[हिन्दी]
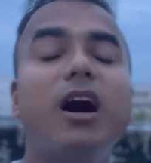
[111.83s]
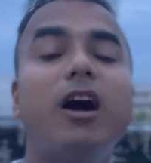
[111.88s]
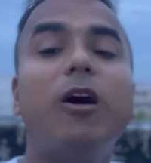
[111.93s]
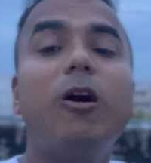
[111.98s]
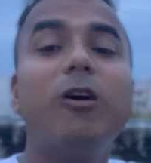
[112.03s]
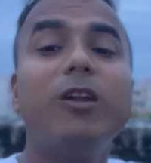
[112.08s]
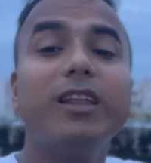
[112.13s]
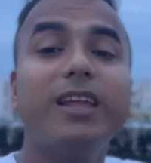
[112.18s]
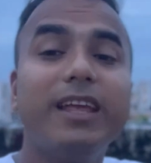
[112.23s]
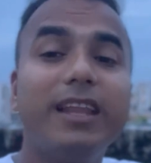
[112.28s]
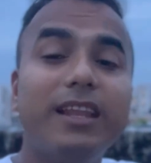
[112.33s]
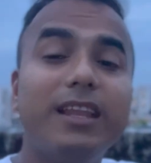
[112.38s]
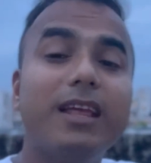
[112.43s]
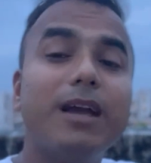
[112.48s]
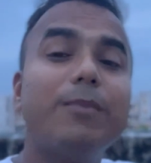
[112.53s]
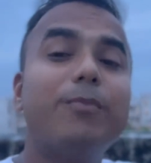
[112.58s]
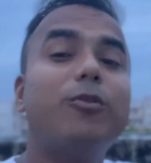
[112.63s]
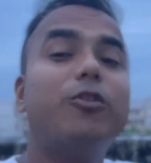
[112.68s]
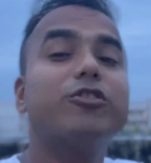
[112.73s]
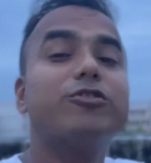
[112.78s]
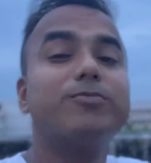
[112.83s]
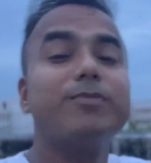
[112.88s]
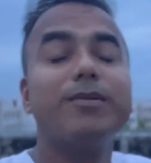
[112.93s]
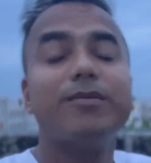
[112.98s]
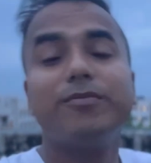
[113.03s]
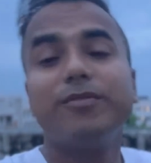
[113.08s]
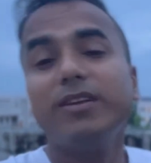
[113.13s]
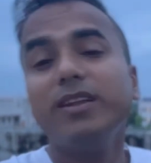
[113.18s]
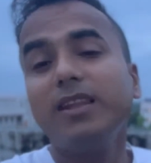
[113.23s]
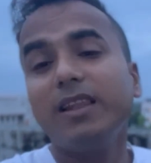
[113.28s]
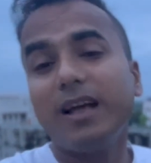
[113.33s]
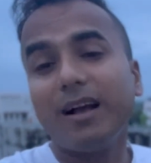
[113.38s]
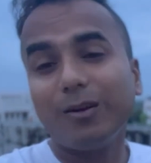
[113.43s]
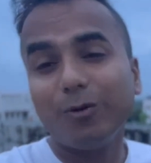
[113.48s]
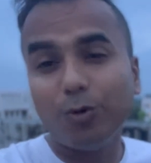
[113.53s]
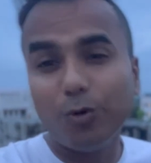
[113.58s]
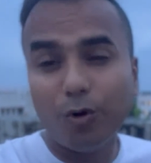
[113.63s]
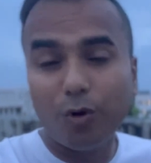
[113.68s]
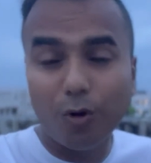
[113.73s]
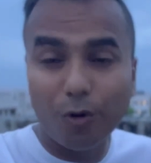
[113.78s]
ऑल इंडिया फोर्स में भी
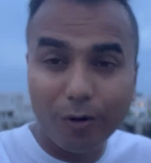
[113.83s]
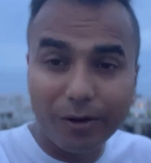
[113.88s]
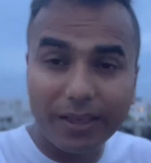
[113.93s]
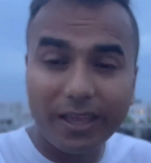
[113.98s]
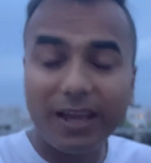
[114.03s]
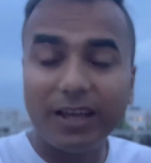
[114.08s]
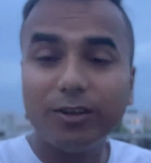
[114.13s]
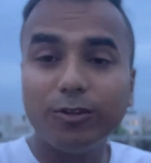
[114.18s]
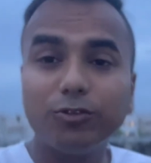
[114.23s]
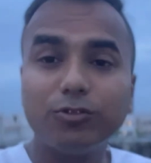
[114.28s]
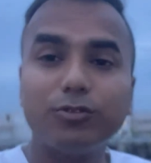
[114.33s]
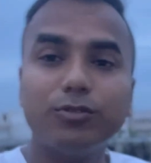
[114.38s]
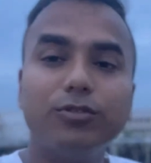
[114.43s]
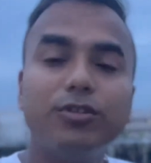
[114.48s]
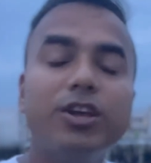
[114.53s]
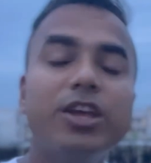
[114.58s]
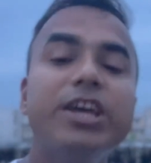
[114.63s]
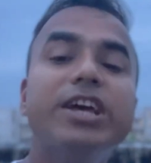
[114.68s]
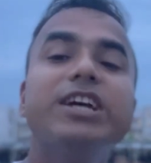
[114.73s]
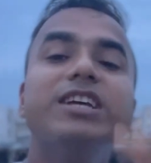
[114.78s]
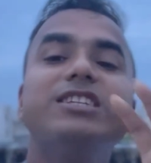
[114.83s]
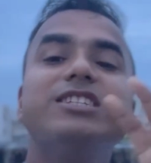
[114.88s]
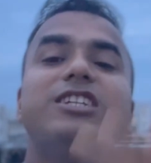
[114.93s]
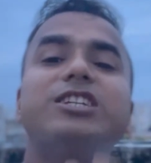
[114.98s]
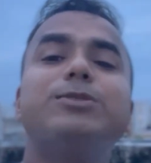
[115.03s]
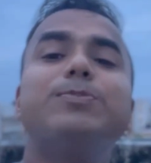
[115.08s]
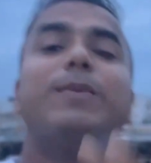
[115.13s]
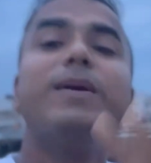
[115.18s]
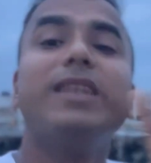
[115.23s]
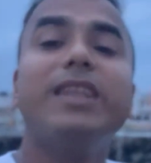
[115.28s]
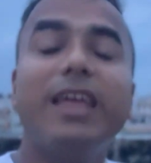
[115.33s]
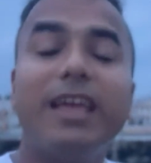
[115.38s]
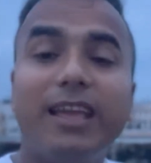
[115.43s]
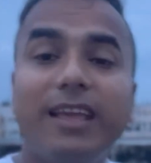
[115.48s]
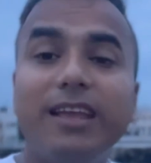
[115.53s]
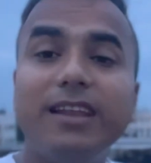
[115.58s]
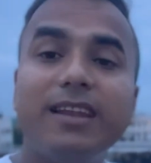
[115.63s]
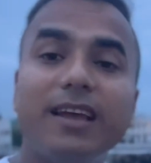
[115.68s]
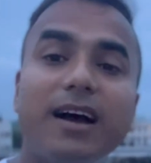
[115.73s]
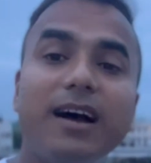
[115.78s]
लागू हो गया है दोस्तों जिसमें
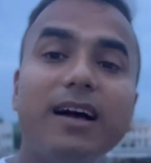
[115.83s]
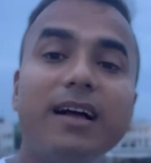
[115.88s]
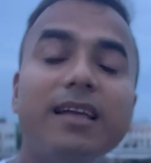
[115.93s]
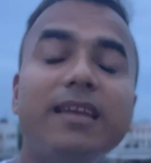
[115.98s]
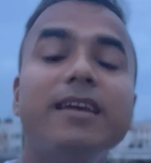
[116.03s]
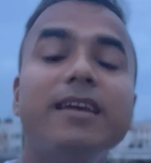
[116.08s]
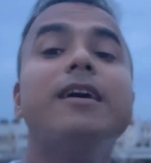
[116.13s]
नहीं था